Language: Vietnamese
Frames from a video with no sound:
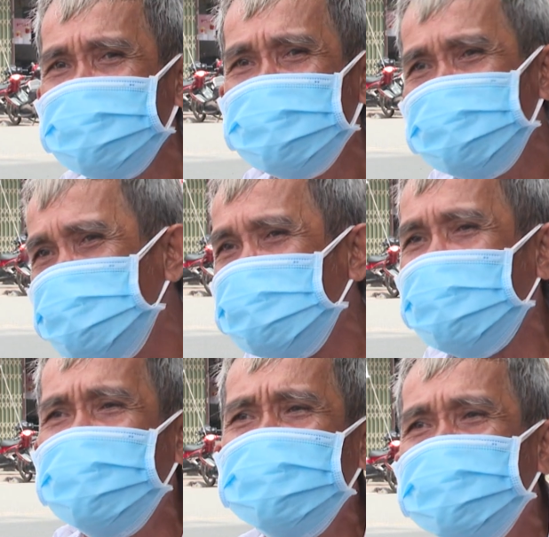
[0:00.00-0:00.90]
nó suôn sẻ
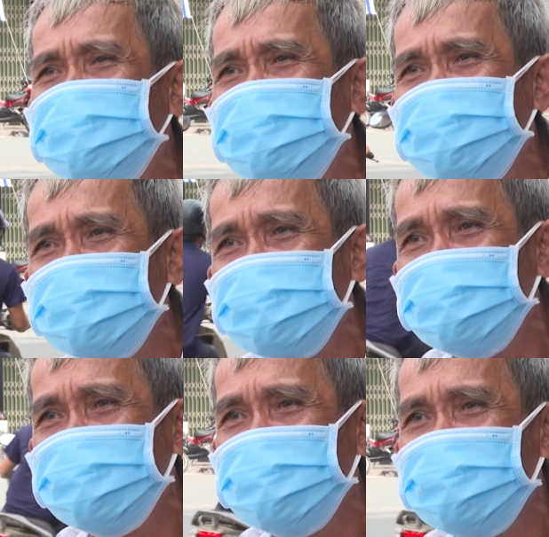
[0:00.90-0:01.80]
gì đâu đó.
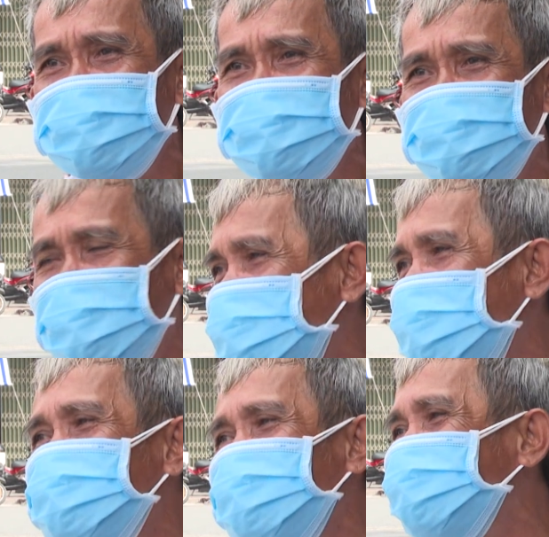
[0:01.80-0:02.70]
Mà chạy
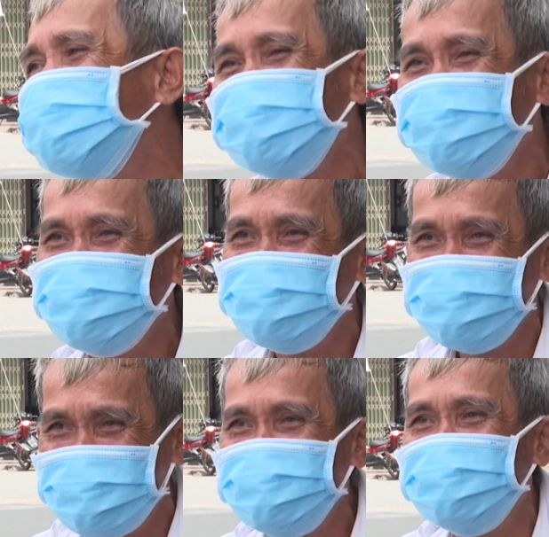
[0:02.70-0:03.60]
không được
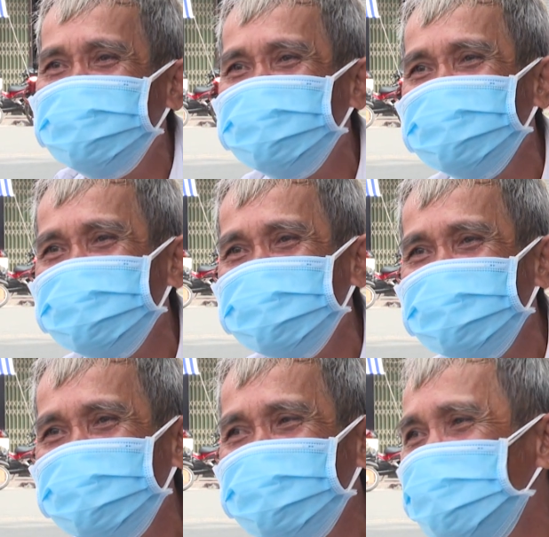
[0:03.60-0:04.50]
nói gì đó,
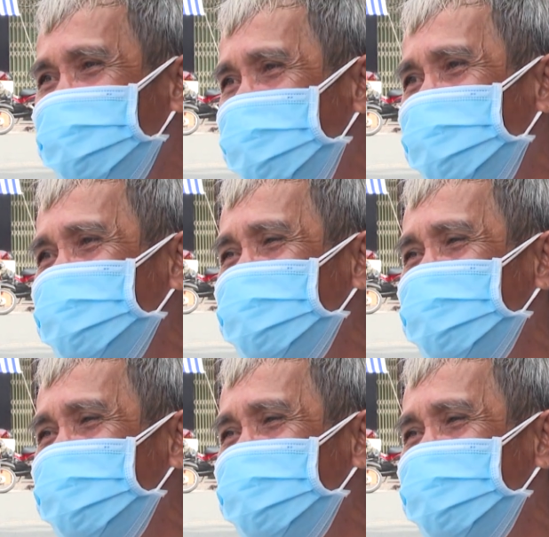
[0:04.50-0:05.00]
cũng như ra khỏi